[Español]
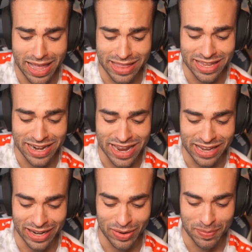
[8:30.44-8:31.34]

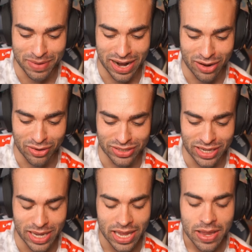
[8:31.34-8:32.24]
Tenía que nombrarlo. Si es
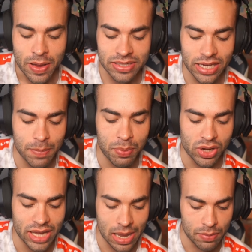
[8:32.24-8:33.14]
que, si es que, ¿por
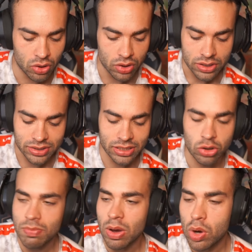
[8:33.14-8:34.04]
qué hablo? Si
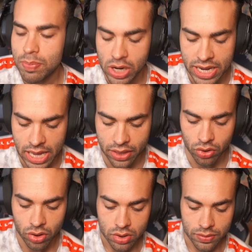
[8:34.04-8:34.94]
estoy más guapo
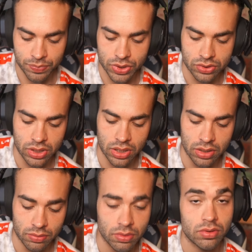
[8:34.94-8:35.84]
callado. Entonces,
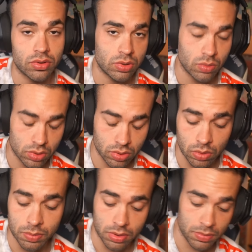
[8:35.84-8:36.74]
bueno, no sé cuándo estoy
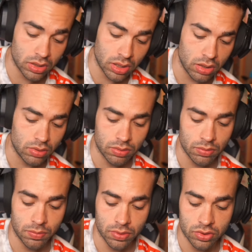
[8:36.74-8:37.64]
guapo, también te digo.
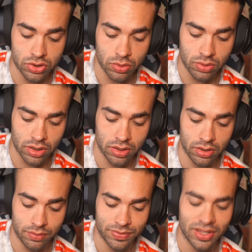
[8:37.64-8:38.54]
Por no decir nunca.
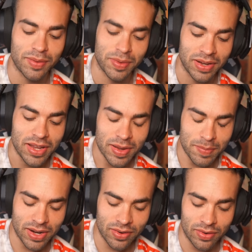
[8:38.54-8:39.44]
Eh, nada,
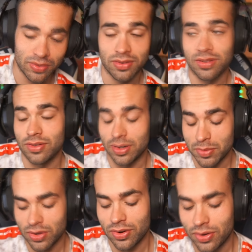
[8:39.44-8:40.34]
pero, oh, oh,
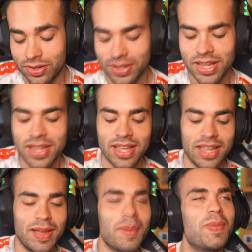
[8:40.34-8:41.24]
oh,
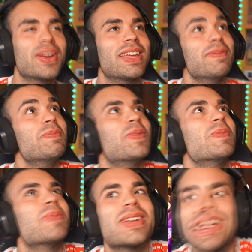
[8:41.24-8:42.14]
¿Por qué,
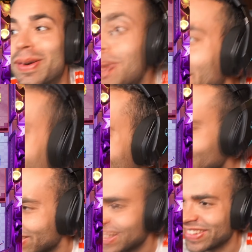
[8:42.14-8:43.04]
qué no me
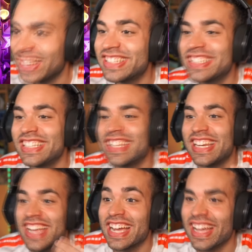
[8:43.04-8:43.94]
callo, tío? Es que
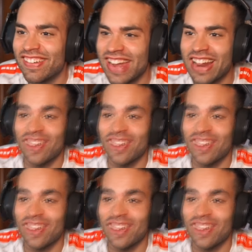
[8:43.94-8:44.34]
tenía que hablar.